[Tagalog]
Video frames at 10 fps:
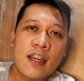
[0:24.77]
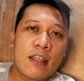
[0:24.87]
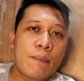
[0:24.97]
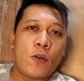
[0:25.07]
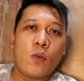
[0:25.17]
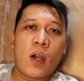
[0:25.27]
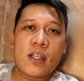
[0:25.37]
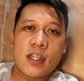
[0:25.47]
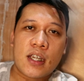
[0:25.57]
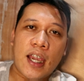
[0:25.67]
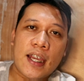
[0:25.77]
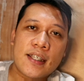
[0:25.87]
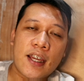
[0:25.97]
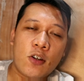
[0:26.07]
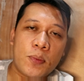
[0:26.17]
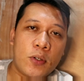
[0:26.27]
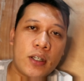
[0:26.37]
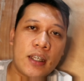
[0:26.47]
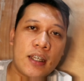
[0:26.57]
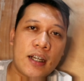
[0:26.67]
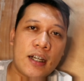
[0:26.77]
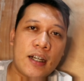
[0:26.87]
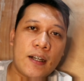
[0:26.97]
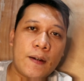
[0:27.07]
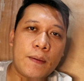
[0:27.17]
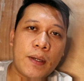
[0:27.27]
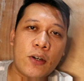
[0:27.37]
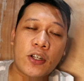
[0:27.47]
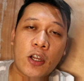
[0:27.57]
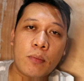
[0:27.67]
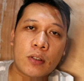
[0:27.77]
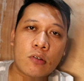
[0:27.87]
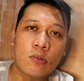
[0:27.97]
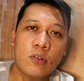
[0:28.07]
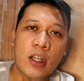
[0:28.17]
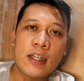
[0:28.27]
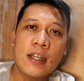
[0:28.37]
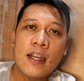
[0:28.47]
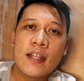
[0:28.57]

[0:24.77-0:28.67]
keep on watching guys and hopefully uh, meron kayong matutunan.